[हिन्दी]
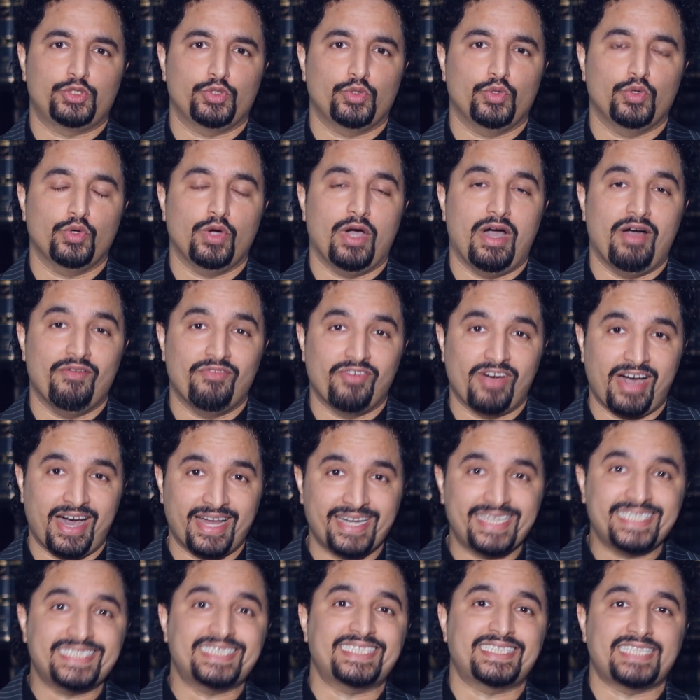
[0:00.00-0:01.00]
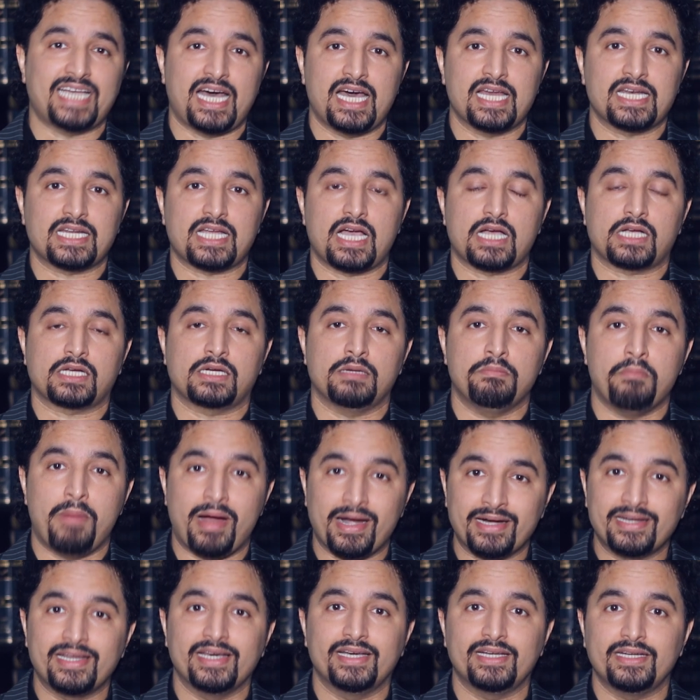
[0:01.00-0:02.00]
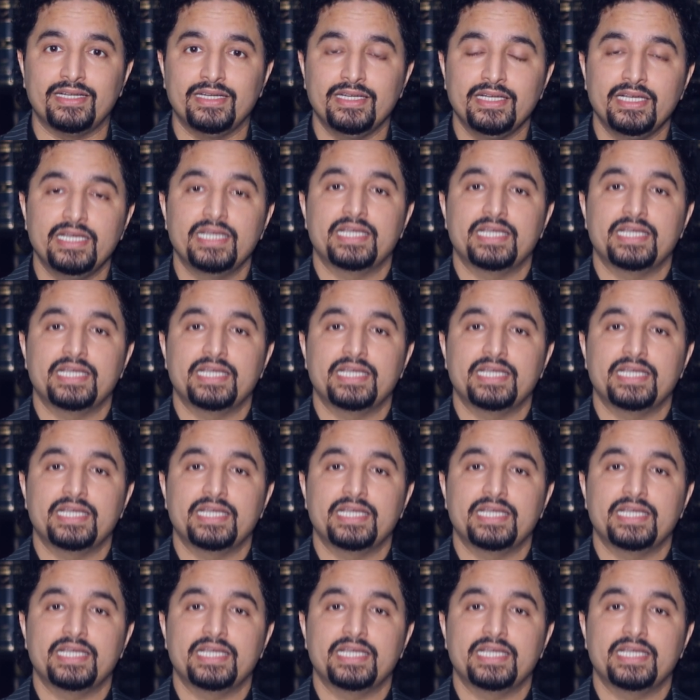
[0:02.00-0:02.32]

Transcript: जो अफ़गानिस्तान का कमांडर